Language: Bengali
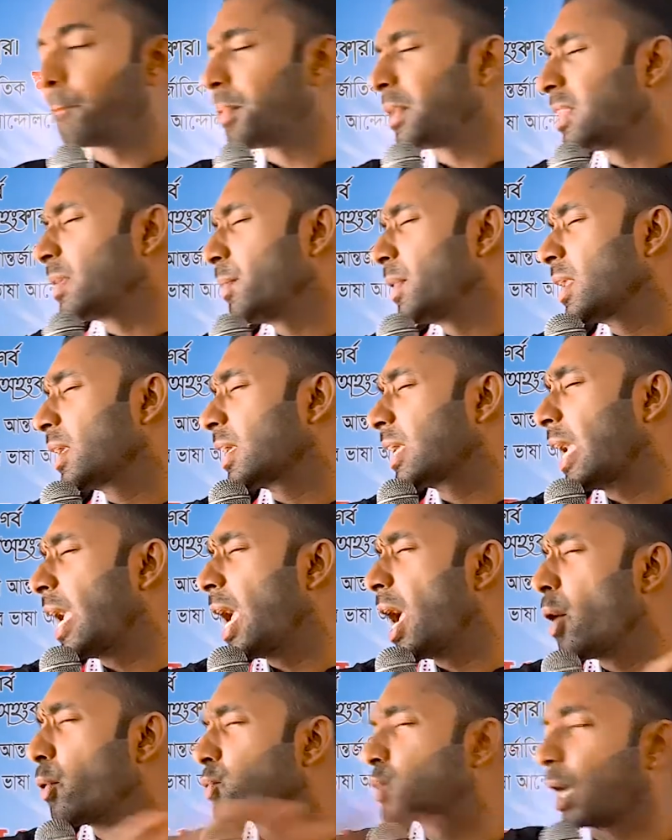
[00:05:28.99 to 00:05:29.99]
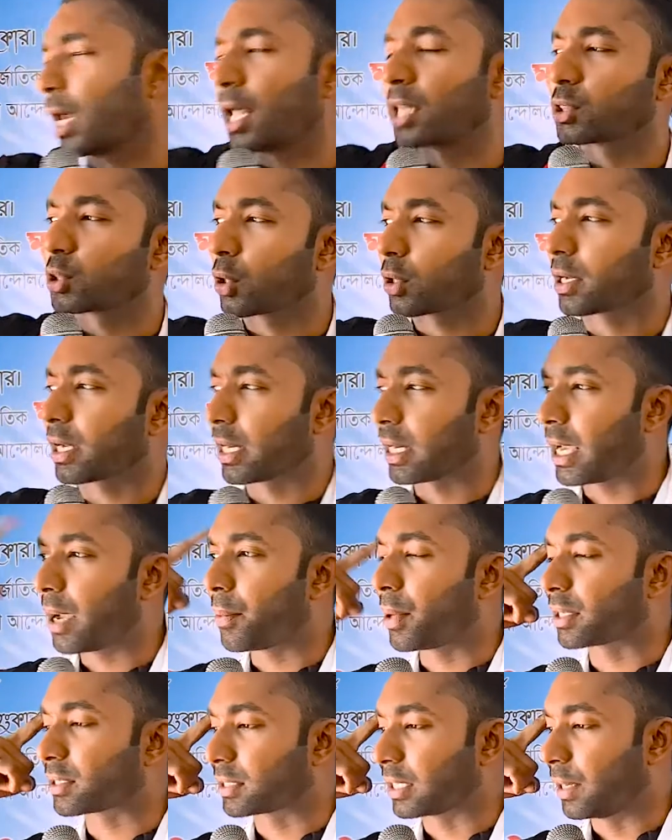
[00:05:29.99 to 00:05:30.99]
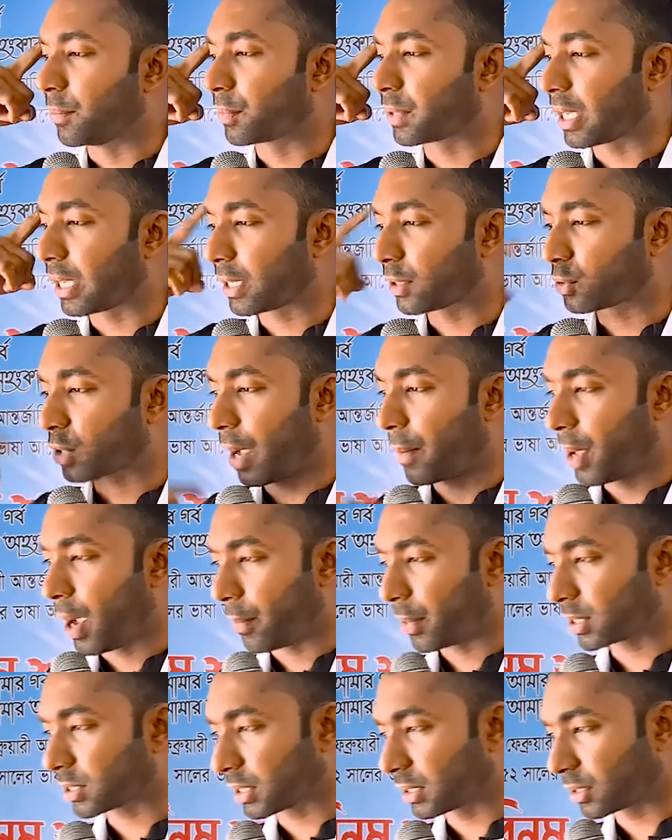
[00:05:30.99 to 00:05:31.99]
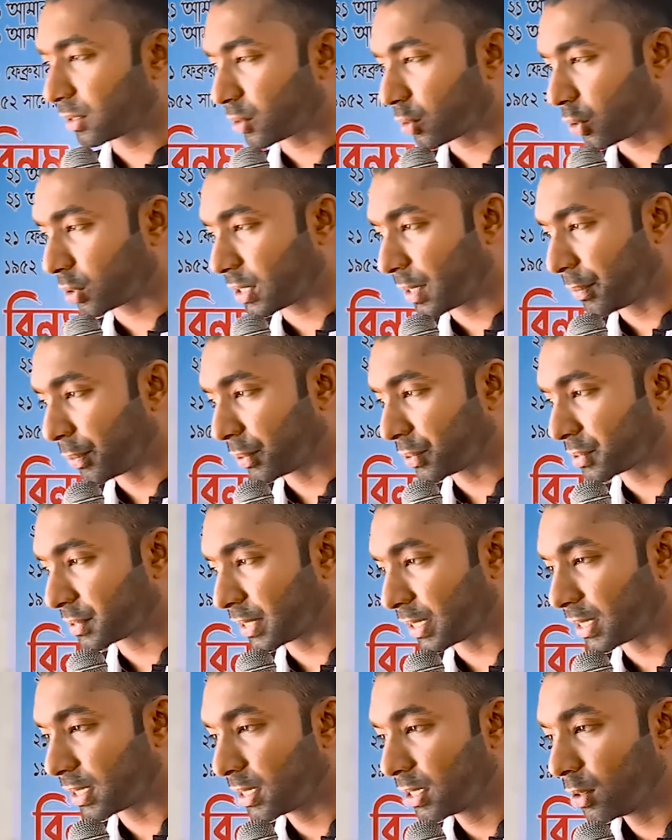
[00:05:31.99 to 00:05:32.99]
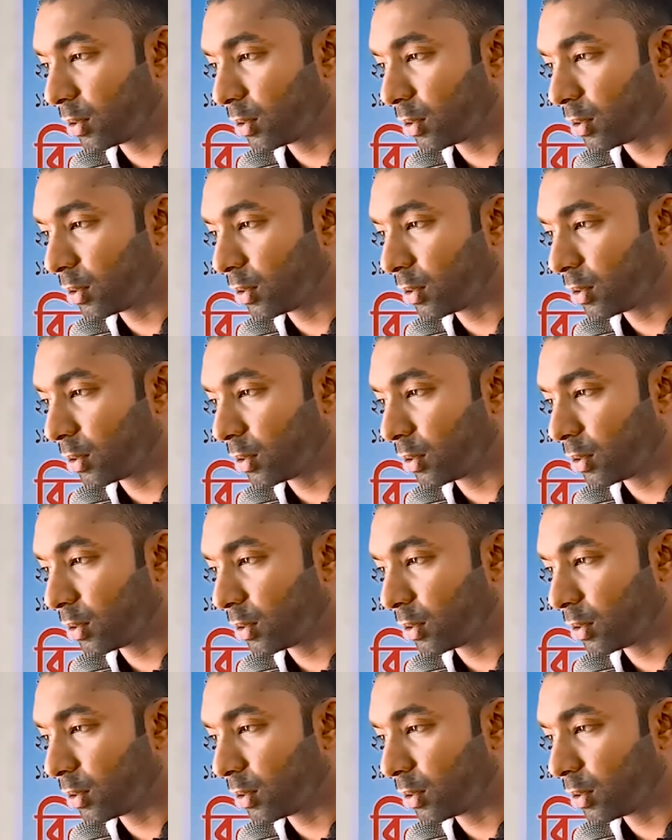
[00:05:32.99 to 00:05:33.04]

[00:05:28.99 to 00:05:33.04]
পৃথিবীর কেউ জানার দরকার নেই আমার ড্রিম কি কিন্তু আমি আমার সাথে তো কথা বলছি